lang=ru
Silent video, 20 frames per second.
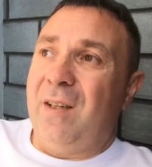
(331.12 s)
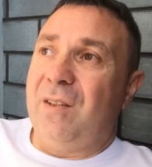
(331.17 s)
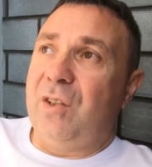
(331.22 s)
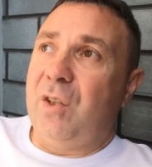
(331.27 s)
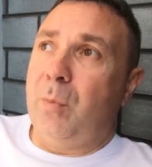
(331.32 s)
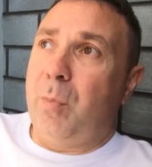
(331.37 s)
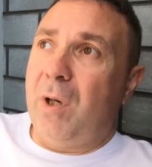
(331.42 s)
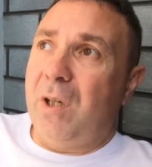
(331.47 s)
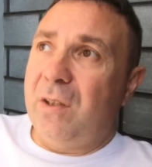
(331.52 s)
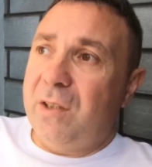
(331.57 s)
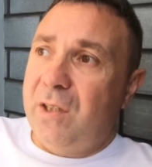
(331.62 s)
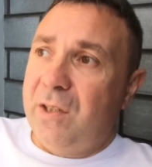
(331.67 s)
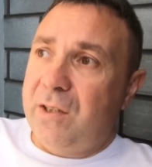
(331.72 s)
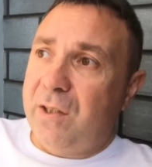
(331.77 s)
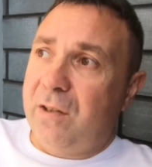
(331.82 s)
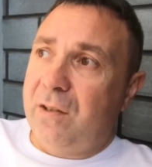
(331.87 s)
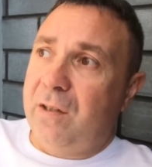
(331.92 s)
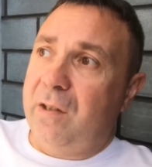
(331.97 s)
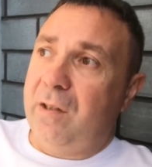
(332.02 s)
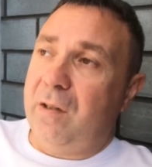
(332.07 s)

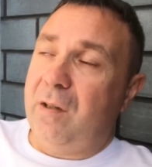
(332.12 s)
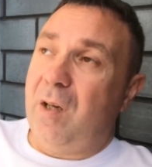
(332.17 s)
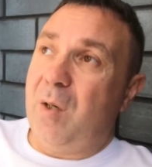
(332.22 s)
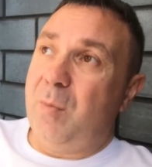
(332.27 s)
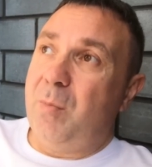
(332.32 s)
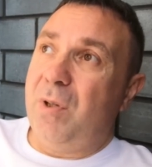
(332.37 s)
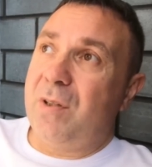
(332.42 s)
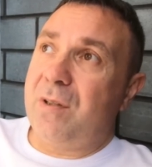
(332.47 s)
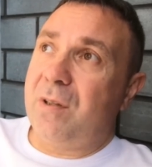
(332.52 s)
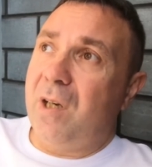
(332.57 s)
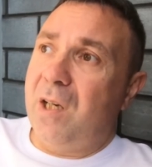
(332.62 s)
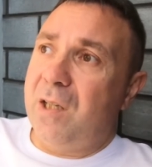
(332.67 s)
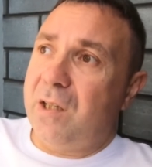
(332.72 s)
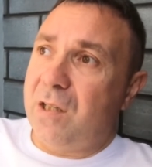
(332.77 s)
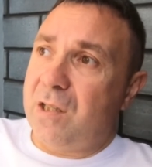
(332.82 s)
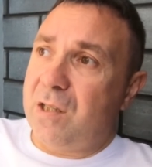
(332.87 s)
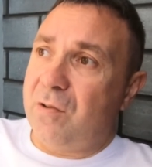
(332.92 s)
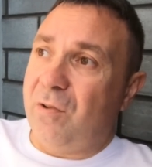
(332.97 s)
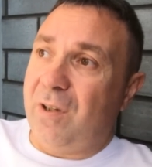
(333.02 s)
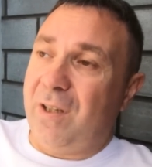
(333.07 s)
дополнительные
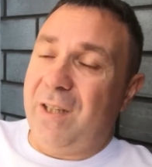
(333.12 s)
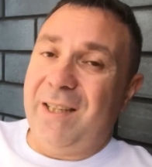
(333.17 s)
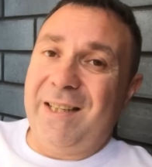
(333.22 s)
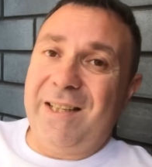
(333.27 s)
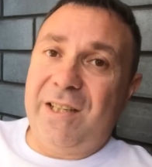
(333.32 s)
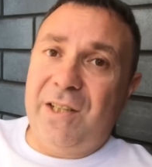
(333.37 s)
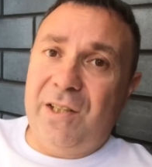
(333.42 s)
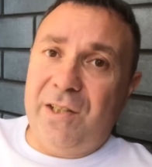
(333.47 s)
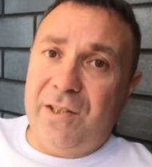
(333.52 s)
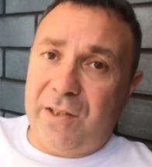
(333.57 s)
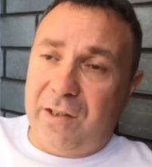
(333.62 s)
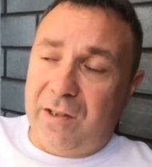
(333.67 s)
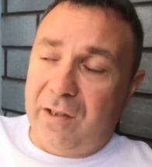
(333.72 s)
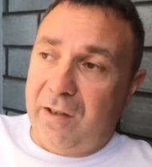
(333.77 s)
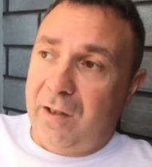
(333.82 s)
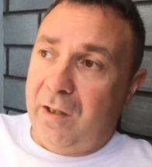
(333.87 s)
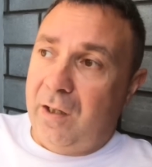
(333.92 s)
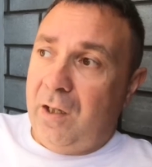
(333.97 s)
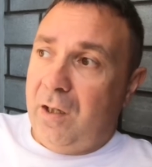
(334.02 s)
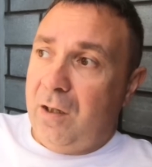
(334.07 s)
обязательства,
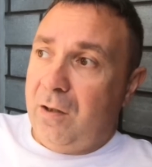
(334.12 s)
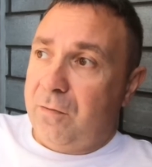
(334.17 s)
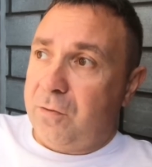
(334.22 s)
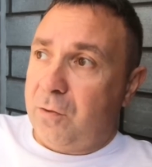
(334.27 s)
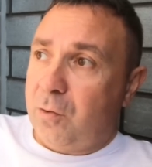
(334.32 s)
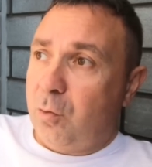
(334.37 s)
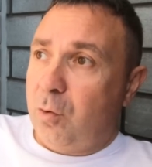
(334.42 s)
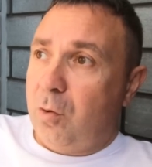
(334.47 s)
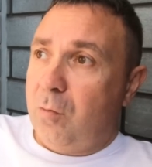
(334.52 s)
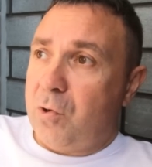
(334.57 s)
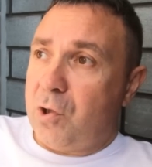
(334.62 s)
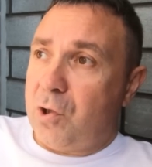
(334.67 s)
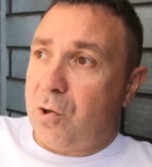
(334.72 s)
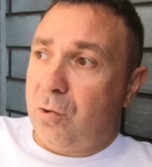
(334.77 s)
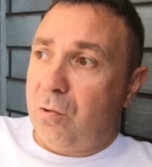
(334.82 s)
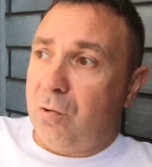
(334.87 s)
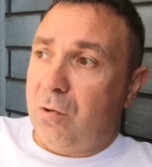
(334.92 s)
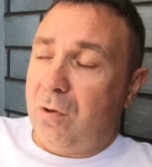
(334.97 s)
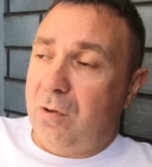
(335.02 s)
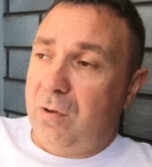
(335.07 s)
риски в том,
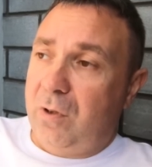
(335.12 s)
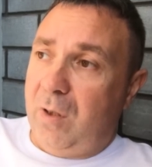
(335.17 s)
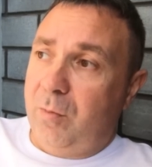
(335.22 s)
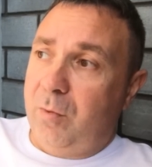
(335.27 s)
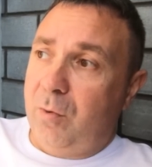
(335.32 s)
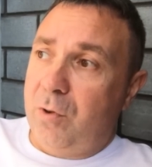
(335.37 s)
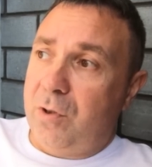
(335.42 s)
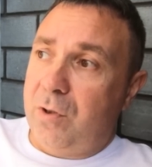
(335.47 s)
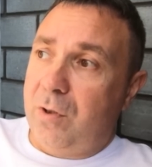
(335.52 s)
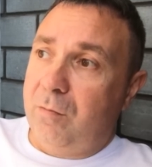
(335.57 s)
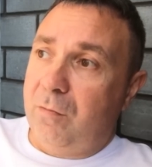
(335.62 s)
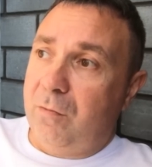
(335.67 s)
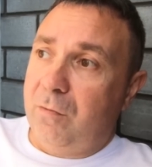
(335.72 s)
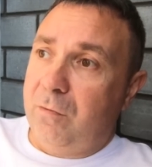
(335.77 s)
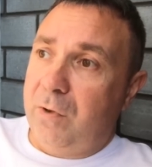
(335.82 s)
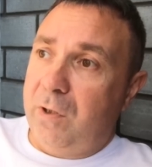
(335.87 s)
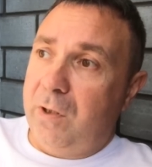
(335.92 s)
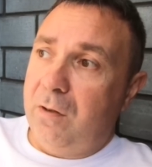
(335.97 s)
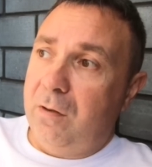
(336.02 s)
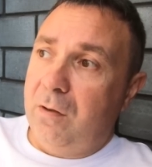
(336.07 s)
что, допустим,
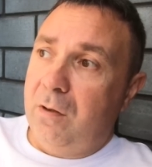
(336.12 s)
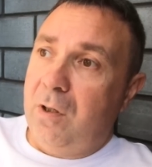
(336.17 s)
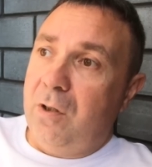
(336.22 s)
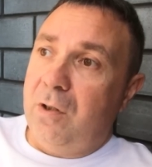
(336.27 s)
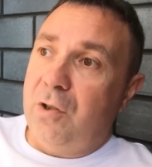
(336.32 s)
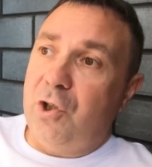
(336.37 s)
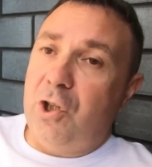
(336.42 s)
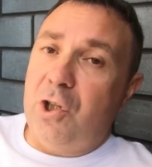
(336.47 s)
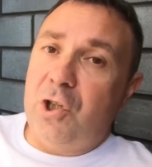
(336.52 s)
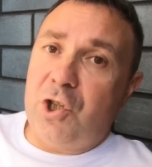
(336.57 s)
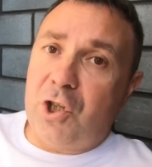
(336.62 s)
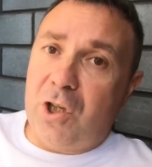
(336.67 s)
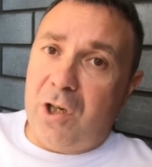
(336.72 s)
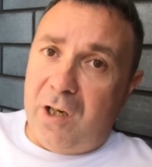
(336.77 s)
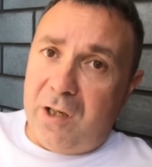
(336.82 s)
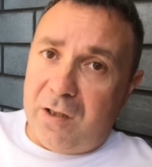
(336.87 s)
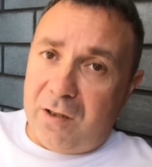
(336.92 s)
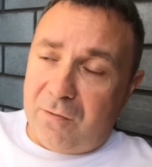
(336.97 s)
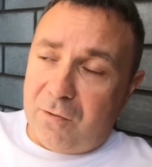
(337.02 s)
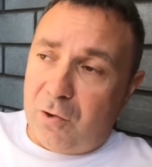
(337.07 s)
вы
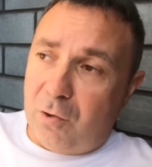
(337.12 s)
нечаянно